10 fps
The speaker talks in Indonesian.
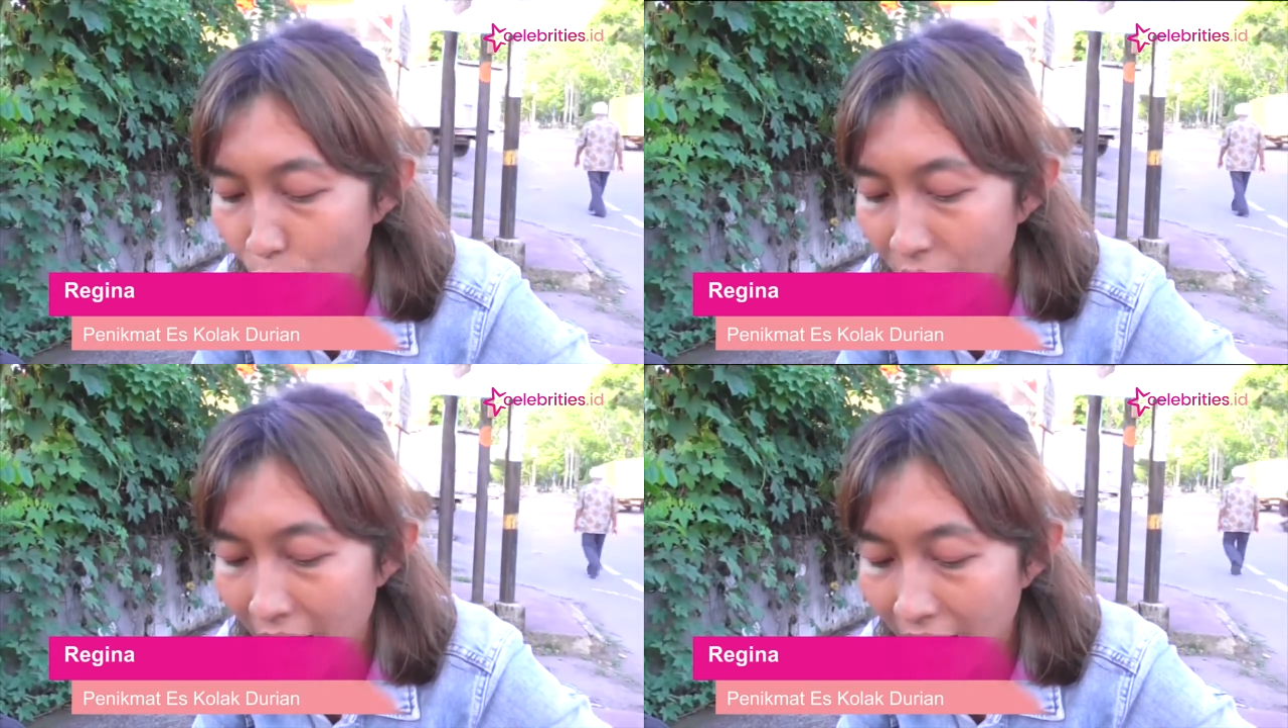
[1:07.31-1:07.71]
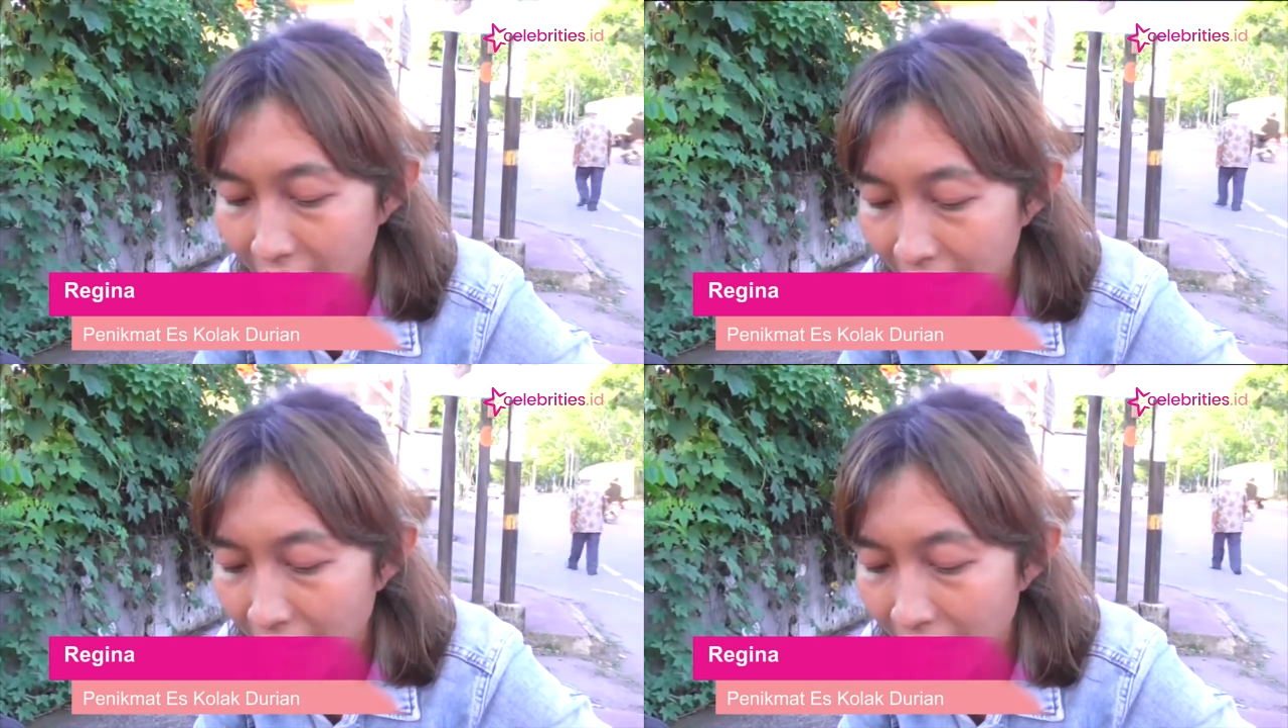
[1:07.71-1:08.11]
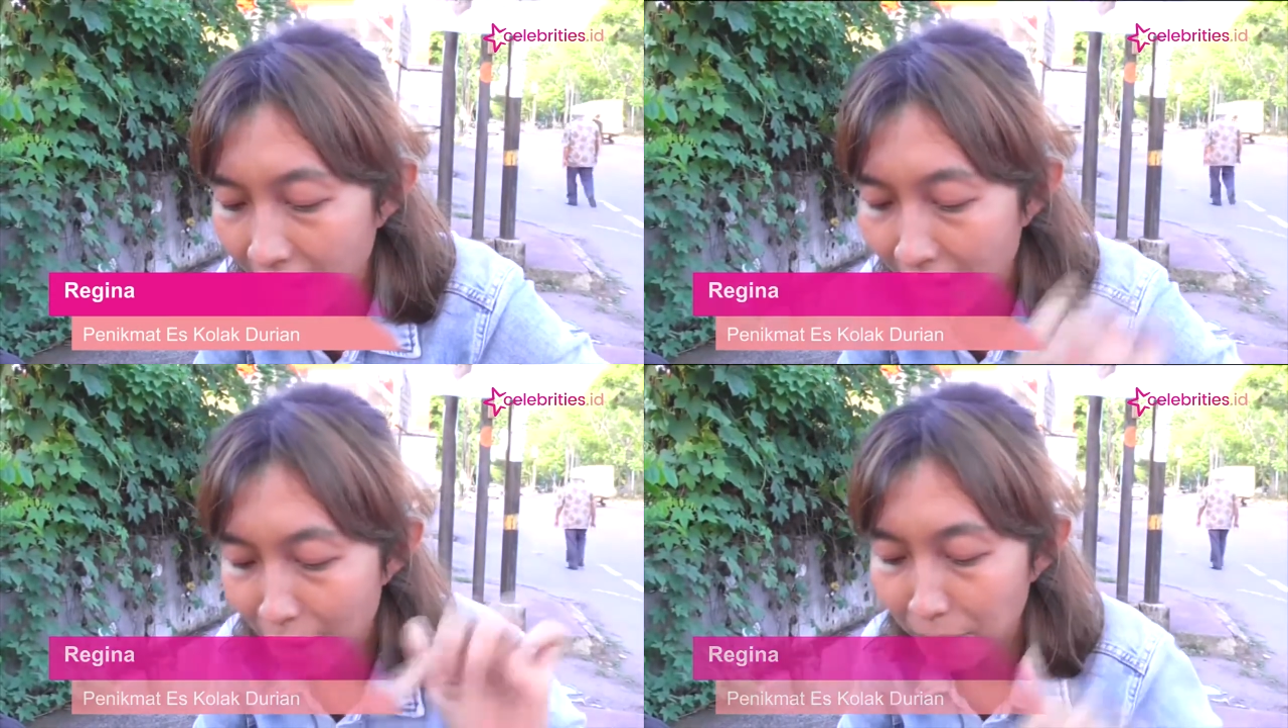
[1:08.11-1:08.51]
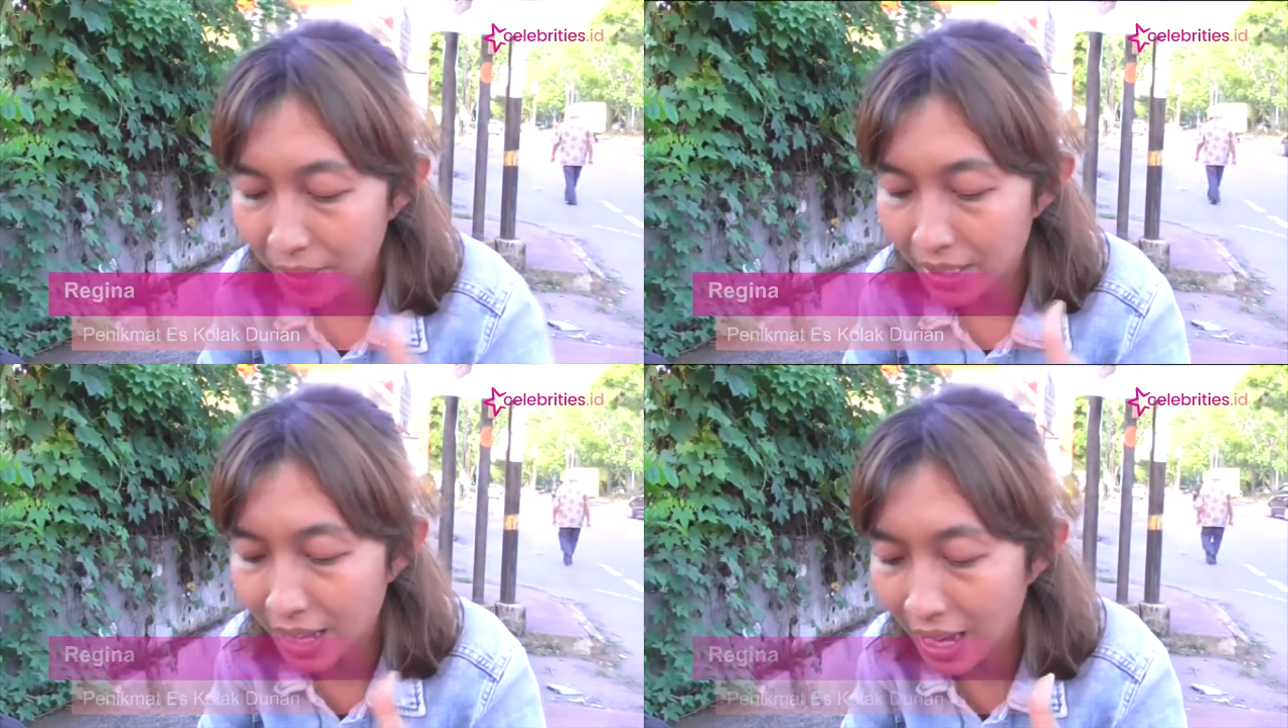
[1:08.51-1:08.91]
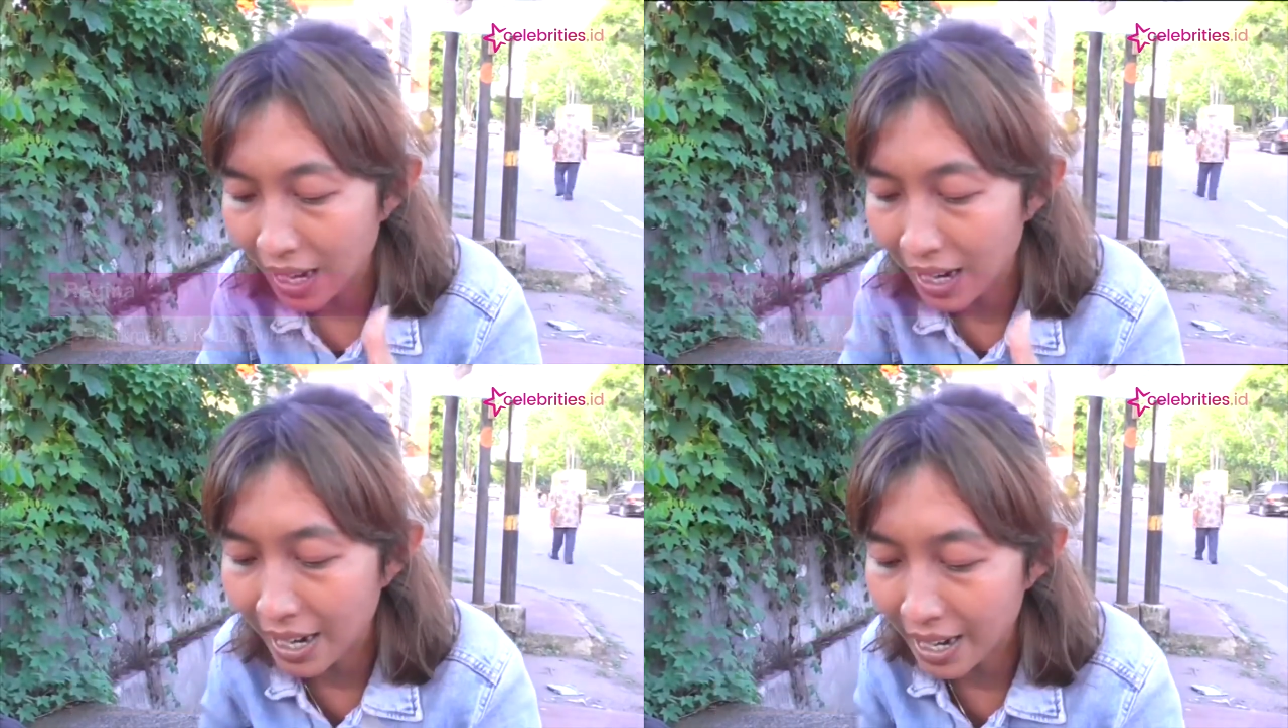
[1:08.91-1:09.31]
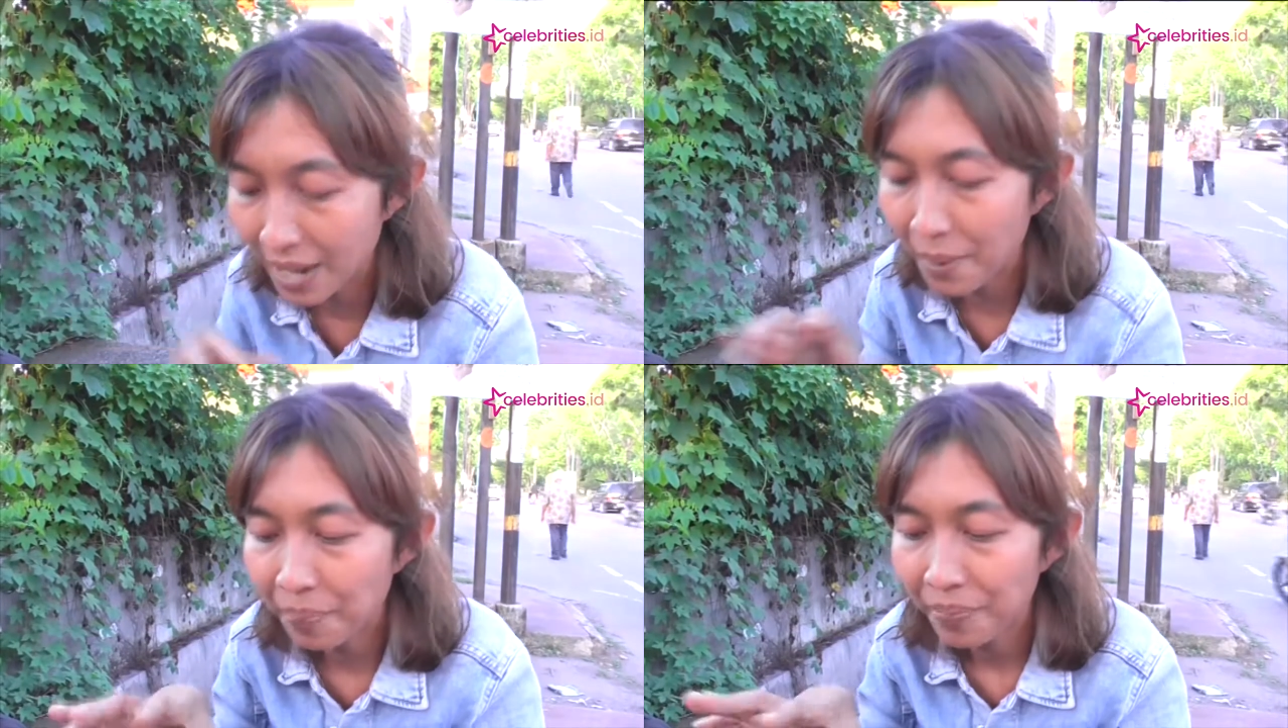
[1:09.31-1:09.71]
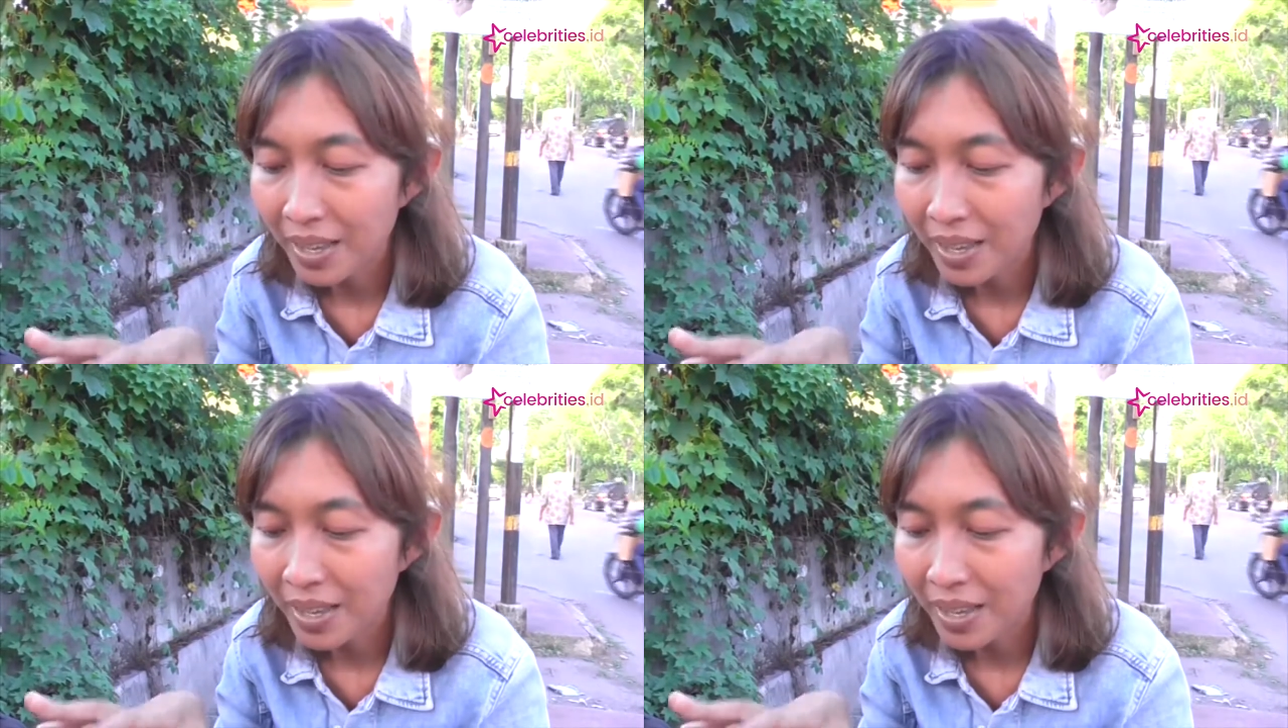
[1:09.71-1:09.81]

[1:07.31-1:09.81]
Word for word: duriannya, ada pisang, ada